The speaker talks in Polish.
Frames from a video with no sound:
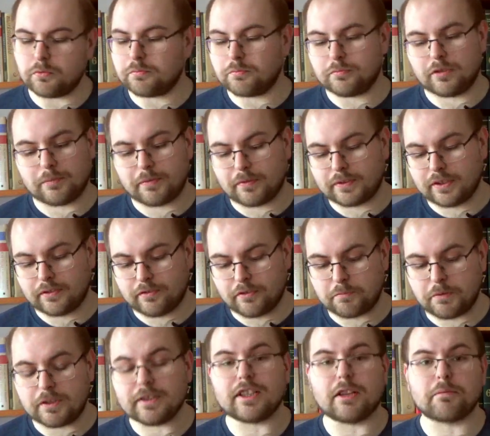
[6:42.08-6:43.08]
naprawdę
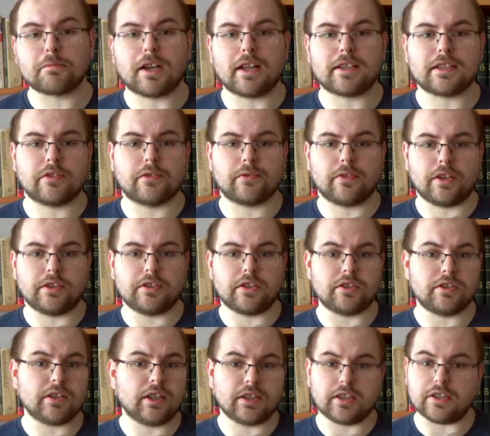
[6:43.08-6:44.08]
wybitne prace w swoich
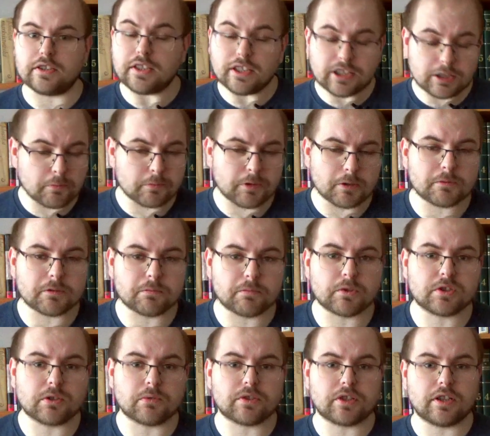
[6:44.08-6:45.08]
dziedzinach i nigdy bym nie
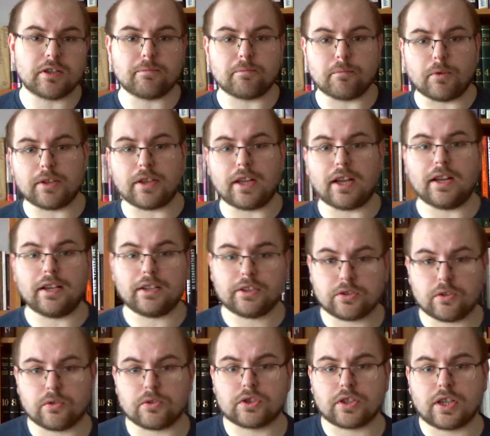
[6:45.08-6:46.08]
przypuszczał, że moja
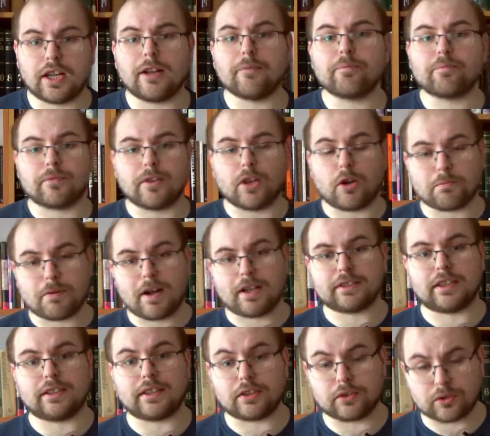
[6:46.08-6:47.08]
książka
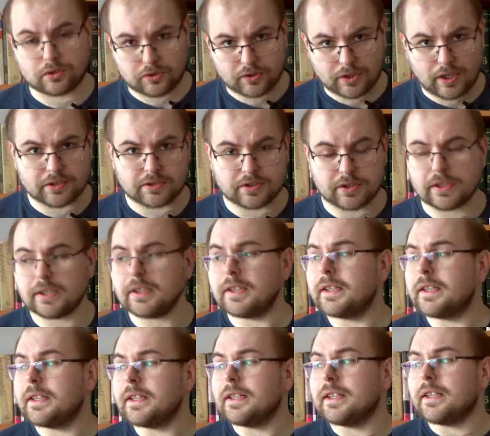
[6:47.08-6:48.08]
oparta na doktoracie
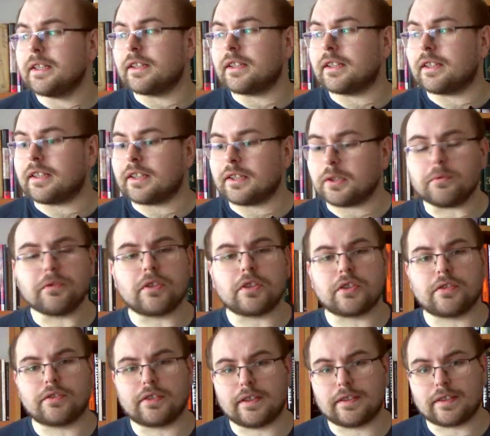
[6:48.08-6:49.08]
e,
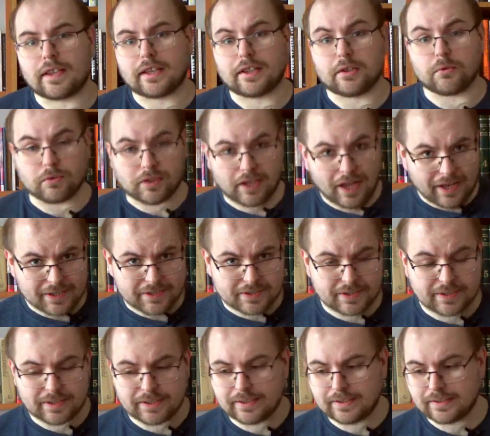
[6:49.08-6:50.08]
również się w tej serii
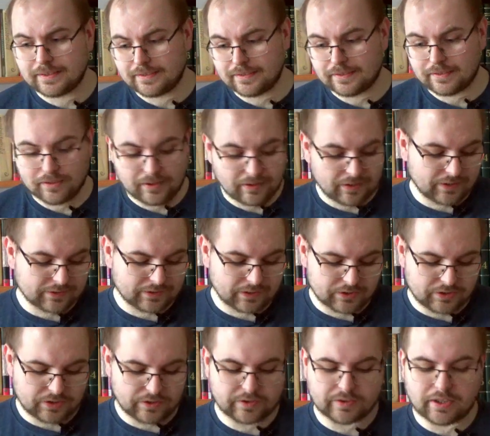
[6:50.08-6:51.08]
ukaże. No a
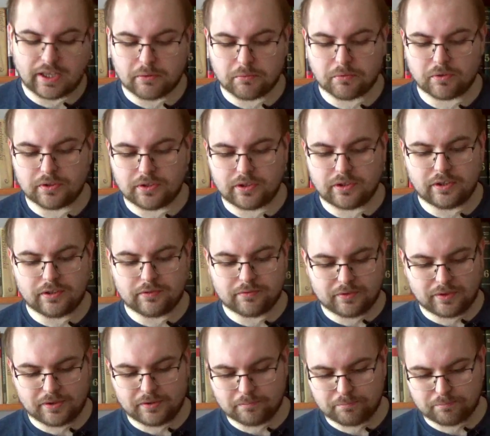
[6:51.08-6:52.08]
tak się stało i
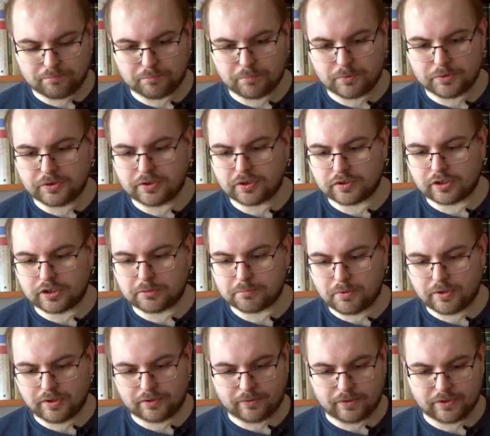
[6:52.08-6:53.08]
no, budzi to do tej
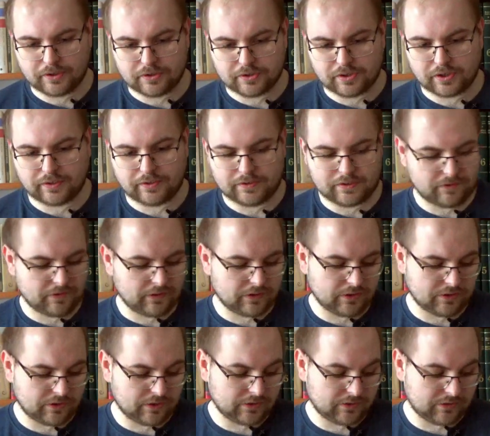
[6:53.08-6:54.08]
pory moje szczere
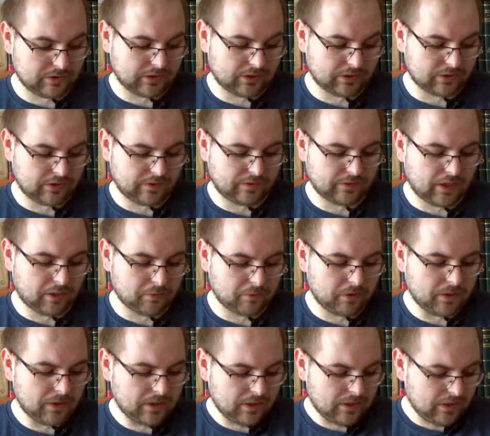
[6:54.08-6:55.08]
zdziwienie, że, że tak się
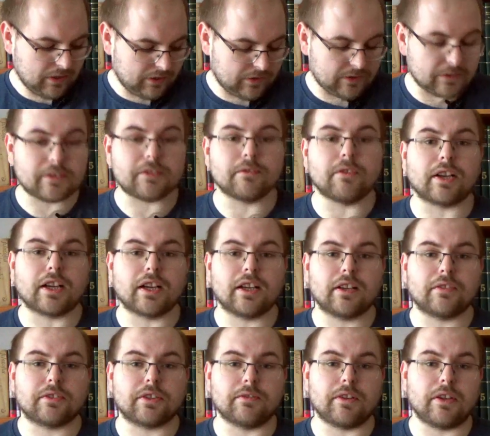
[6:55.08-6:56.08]
stało. Więc
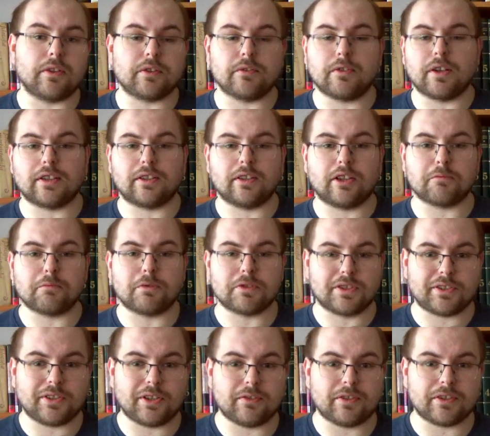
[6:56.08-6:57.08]
mogę, w tym miejscu mogę tylko
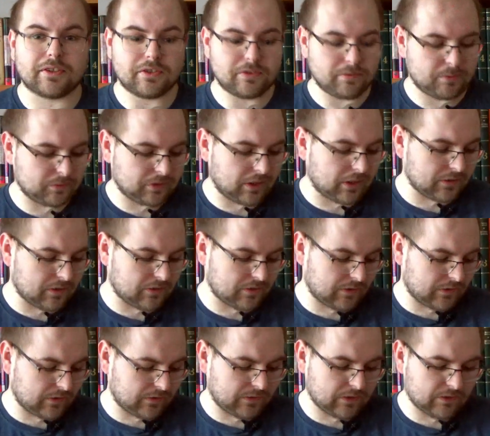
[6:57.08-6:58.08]
podziękować fundacji,
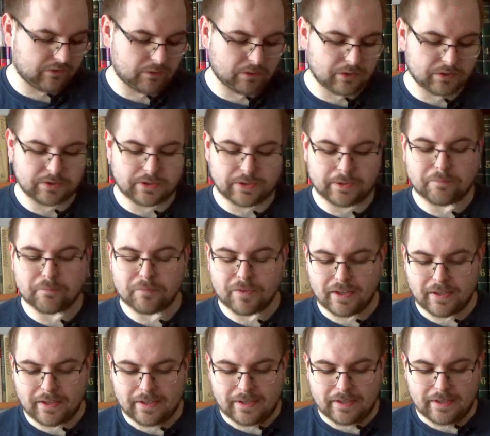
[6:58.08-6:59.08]
że zdecydowała się
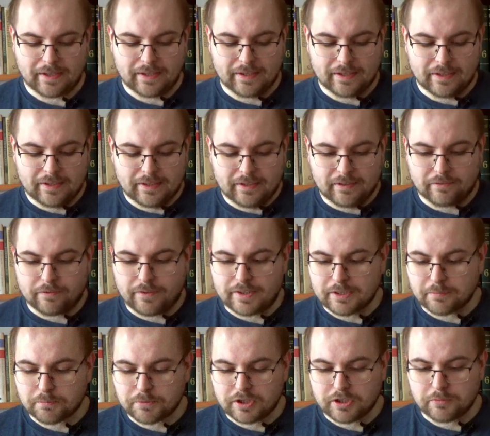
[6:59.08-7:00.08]

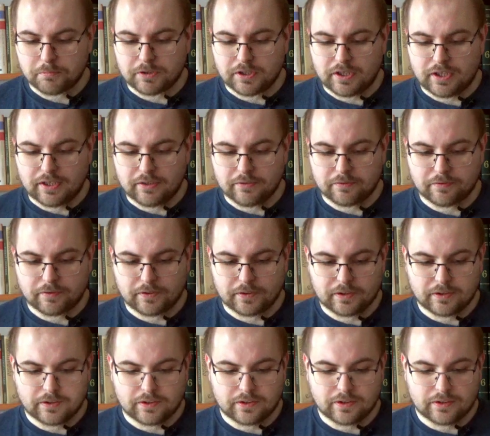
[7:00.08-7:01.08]
wesprzeć mnie w,
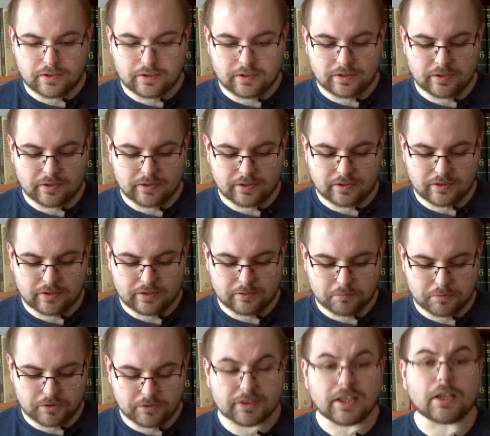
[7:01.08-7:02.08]
e,
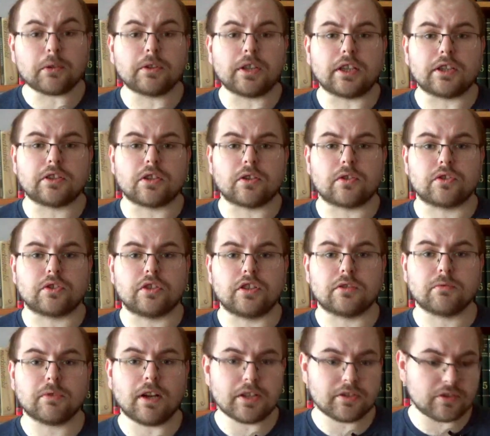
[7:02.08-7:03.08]
przy wydaniu tej książki.
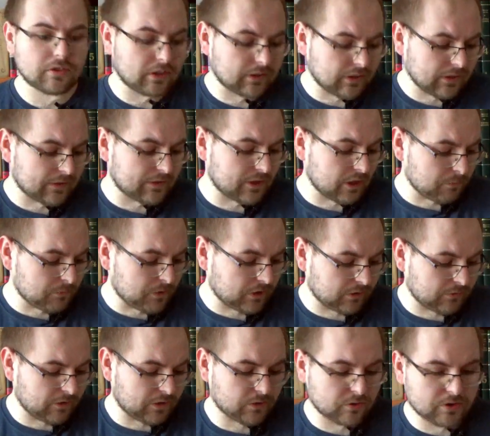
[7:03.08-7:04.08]
Słuchajcie, no i teraz chciałbym się
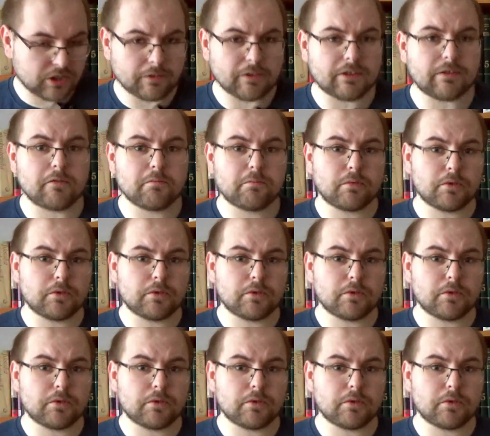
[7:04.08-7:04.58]
tymi książkami z Wami